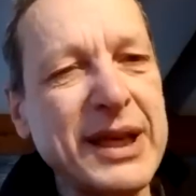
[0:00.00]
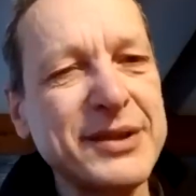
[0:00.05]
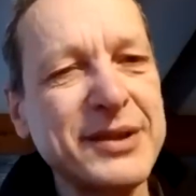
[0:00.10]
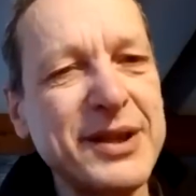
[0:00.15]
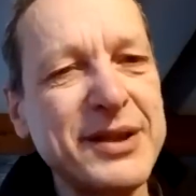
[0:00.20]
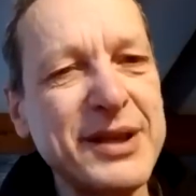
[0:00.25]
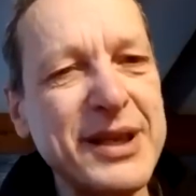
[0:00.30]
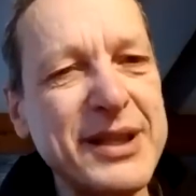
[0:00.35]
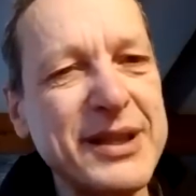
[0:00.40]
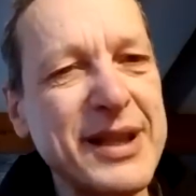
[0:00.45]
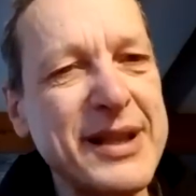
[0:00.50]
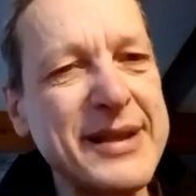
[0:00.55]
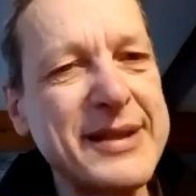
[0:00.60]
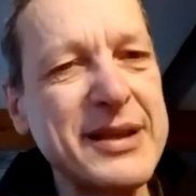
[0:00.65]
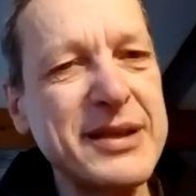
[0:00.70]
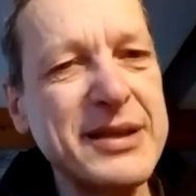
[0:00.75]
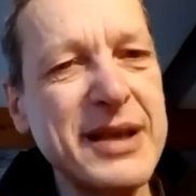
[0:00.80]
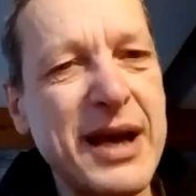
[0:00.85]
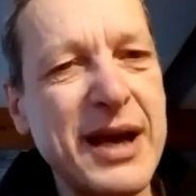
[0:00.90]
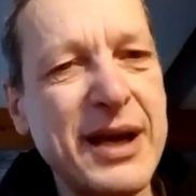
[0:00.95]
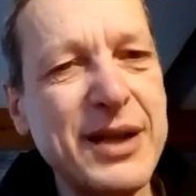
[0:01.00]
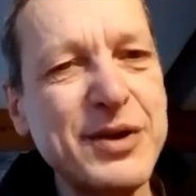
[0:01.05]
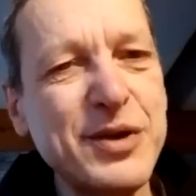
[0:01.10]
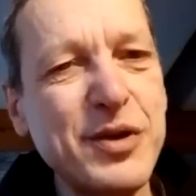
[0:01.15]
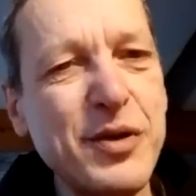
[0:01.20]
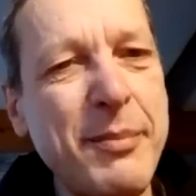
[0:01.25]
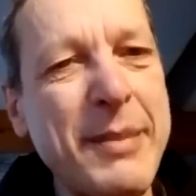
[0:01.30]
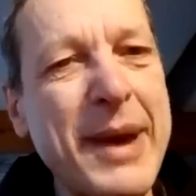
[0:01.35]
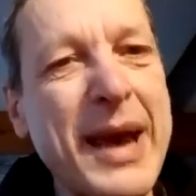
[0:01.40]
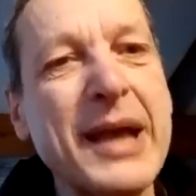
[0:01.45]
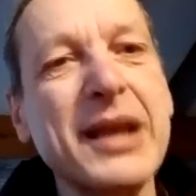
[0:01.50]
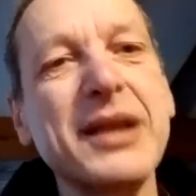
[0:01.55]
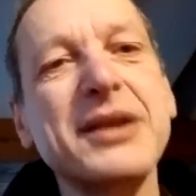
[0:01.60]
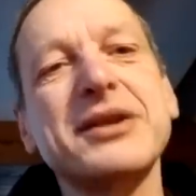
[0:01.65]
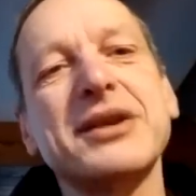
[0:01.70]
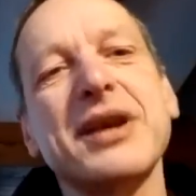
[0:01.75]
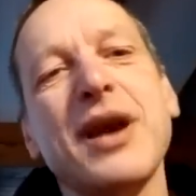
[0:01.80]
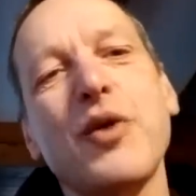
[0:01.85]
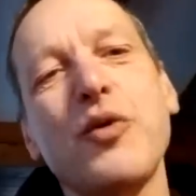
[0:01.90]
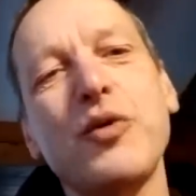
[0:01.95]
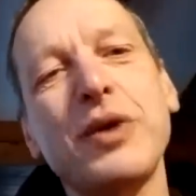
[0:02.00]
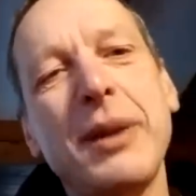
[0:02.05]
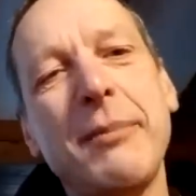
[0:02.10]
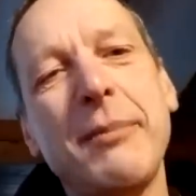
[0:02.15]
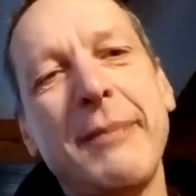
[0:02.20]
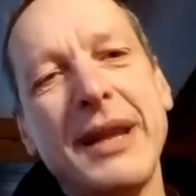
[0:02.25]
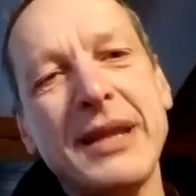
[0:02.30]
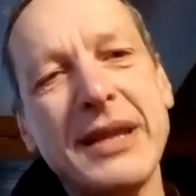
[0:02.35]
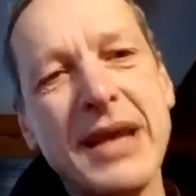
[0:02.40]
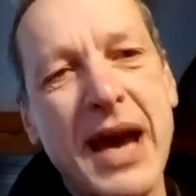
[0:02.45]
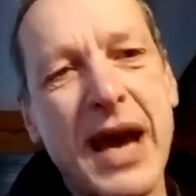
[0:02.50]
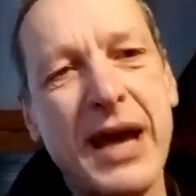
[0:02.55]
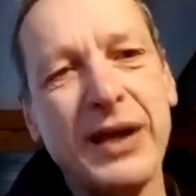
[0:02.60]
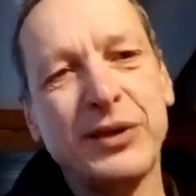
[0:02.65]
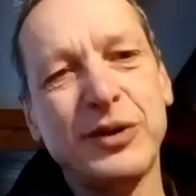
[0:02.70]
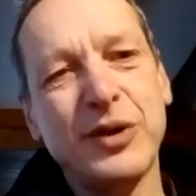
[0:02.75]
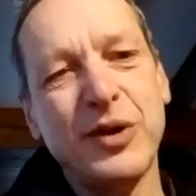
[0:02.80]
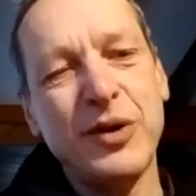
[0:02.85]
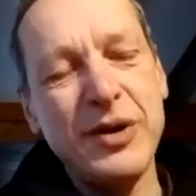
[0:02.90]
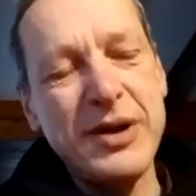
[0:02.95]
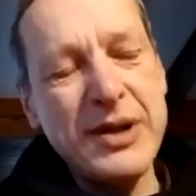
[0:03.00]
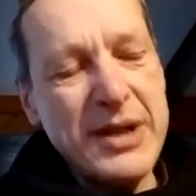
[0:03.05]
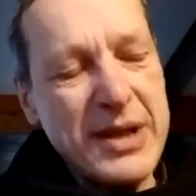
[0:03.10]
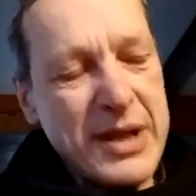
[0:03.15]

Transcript: si sente il disagio, ma c'è un immediato